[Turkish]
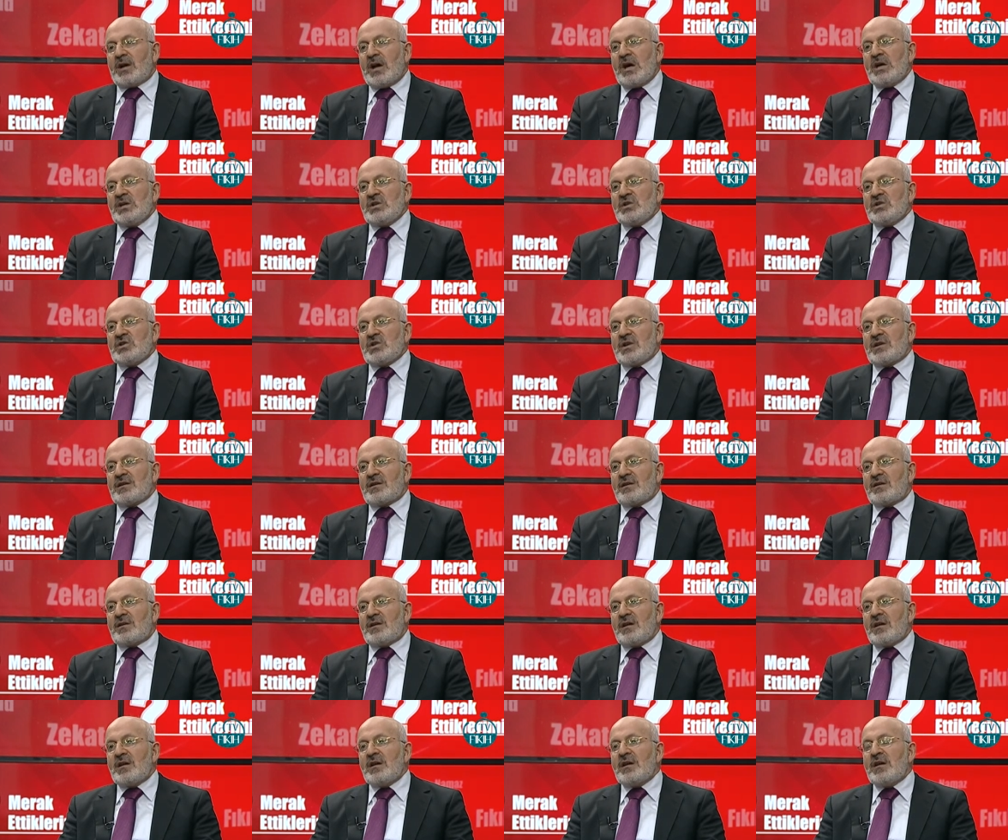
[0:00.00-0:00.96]
Aynı
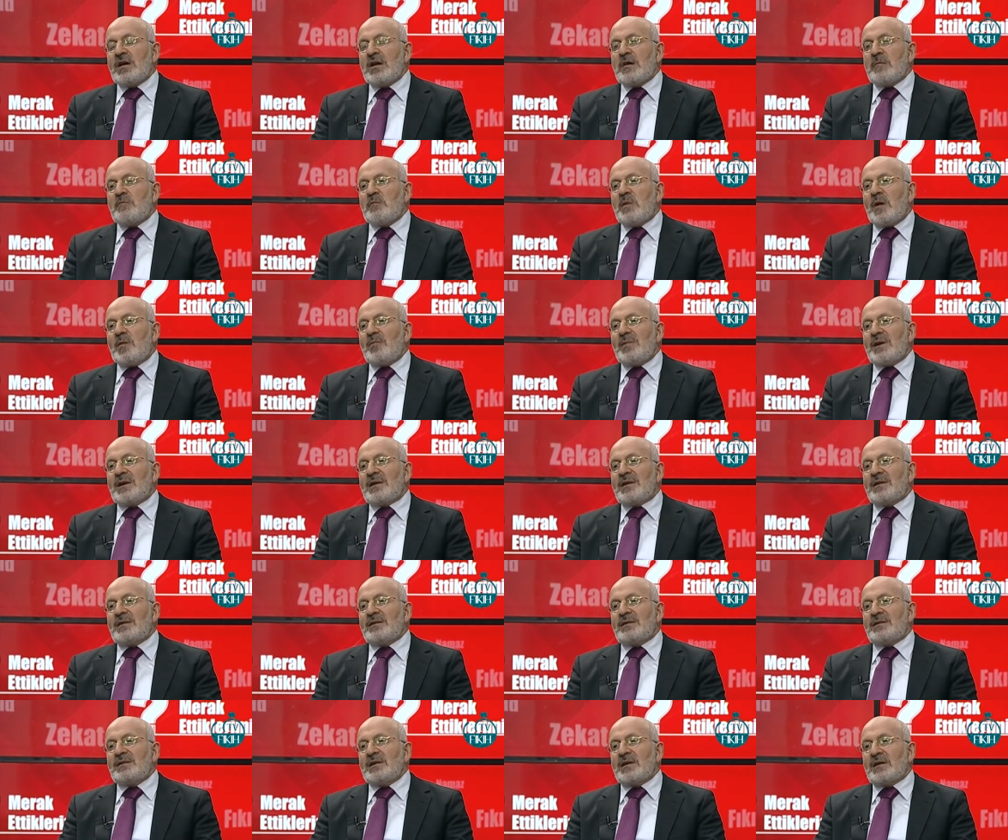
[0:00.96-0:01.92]
şekilde
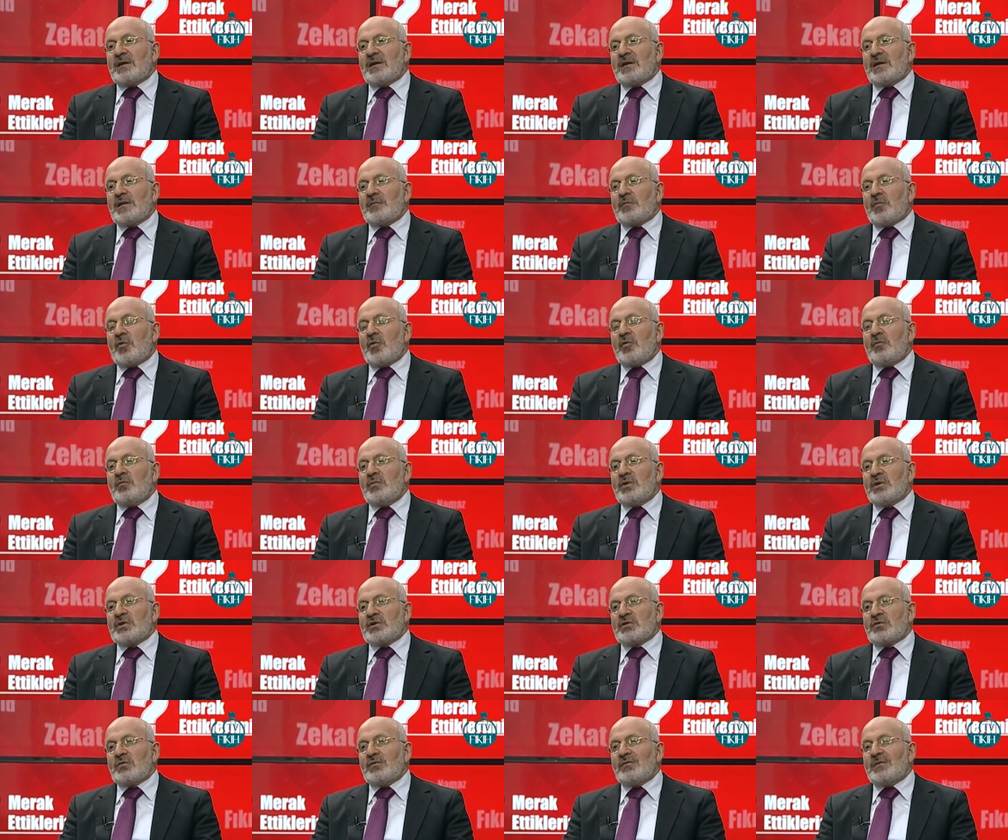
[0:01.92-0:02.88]
memleketine gelip
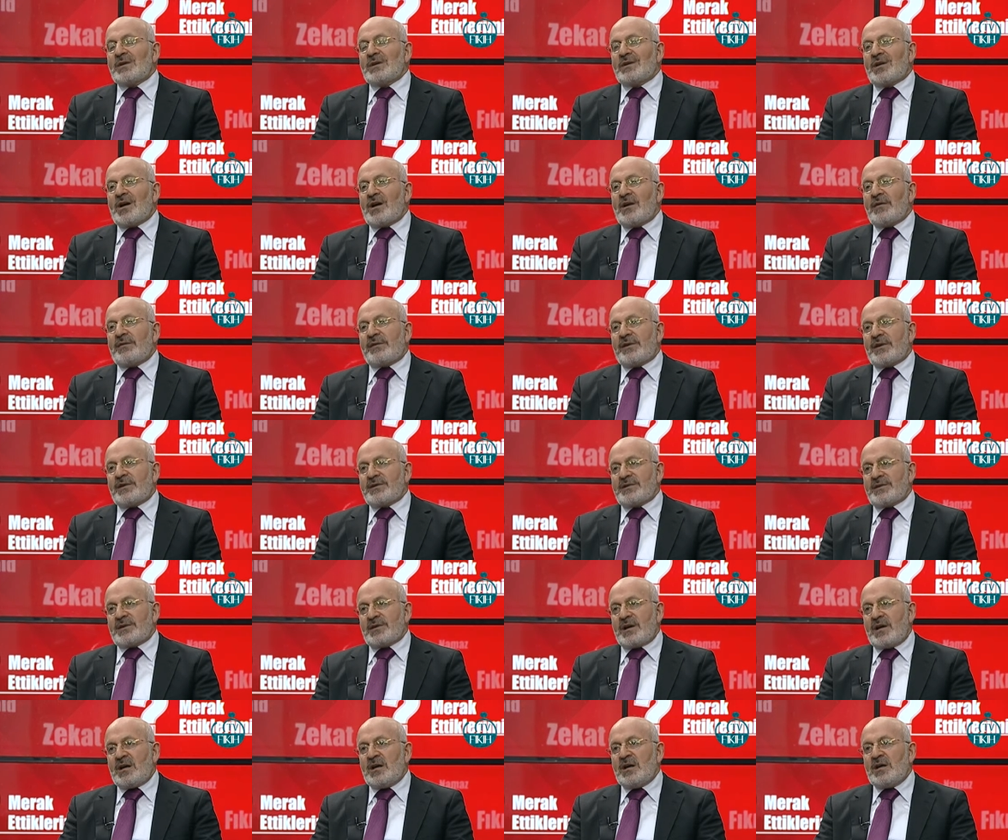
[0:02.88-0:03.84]
15 gün ve daha
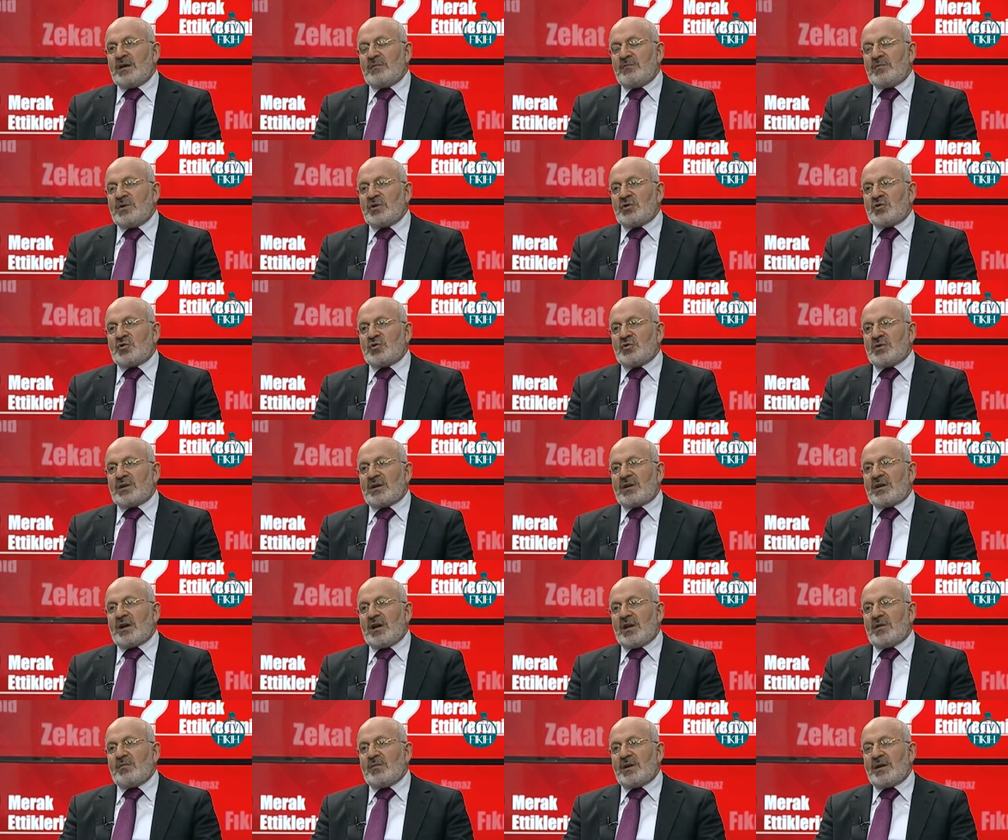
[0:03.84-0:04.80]
fazla bir süre
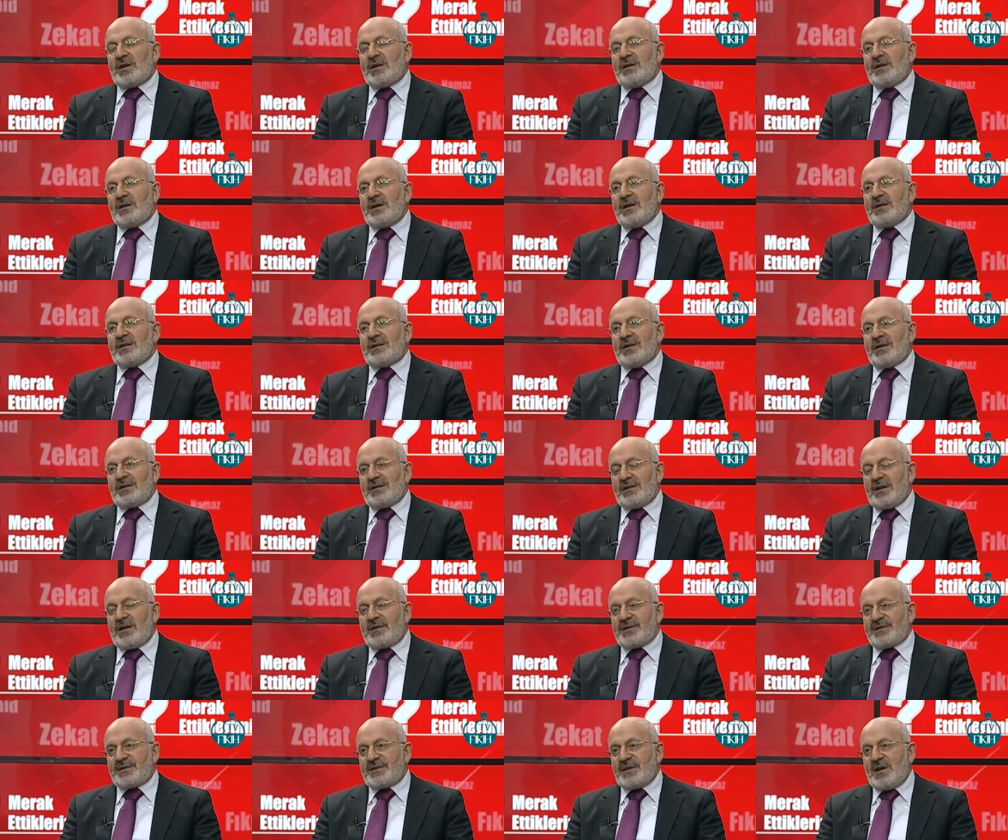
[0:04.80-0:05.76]
kalmaya niyet
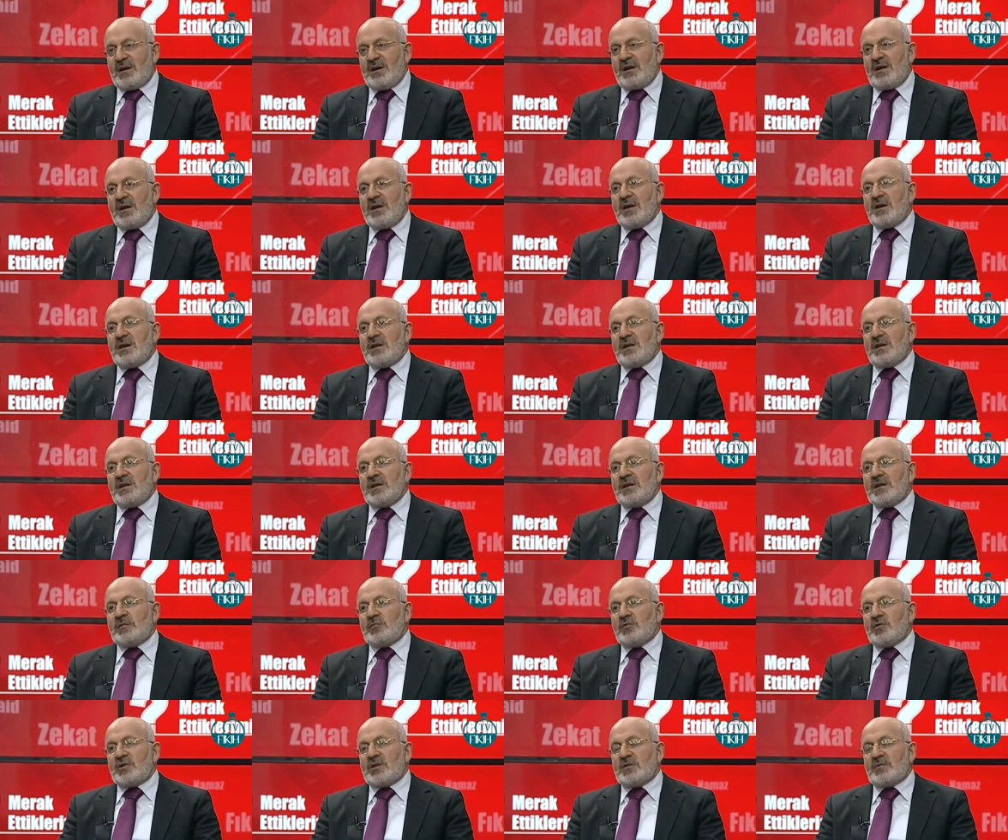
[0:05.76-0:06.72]
ederse
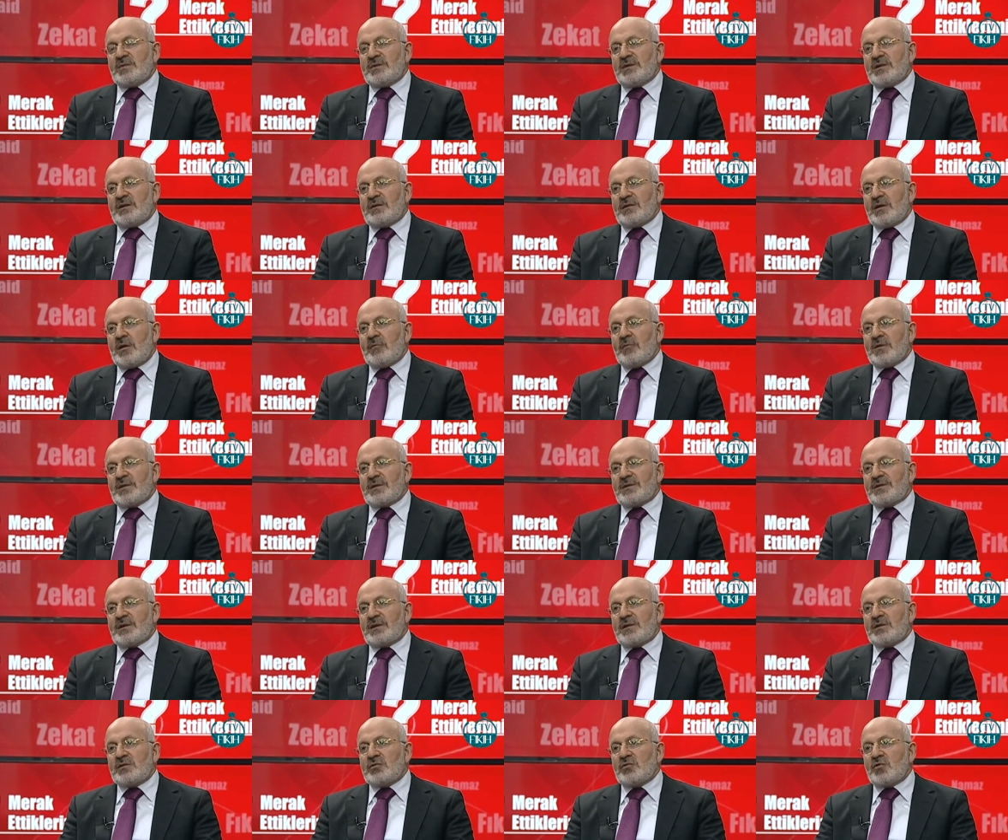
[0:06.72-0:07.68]
yine bu kimse
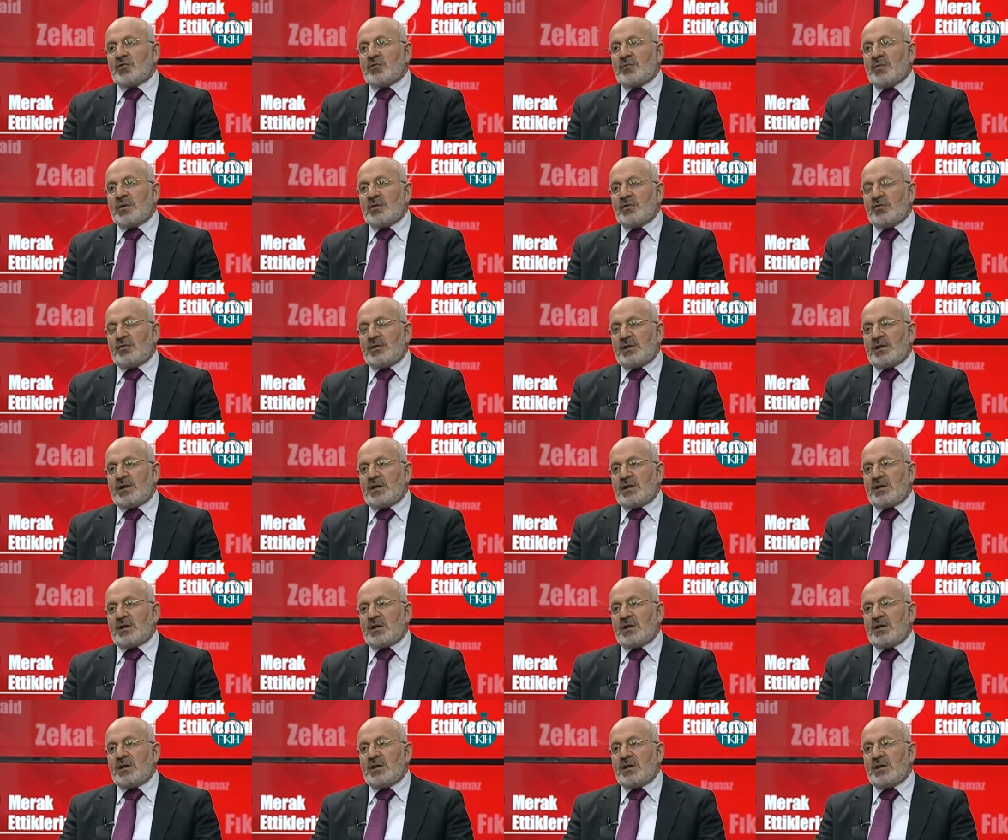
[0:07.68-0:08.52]
namazları normal olarak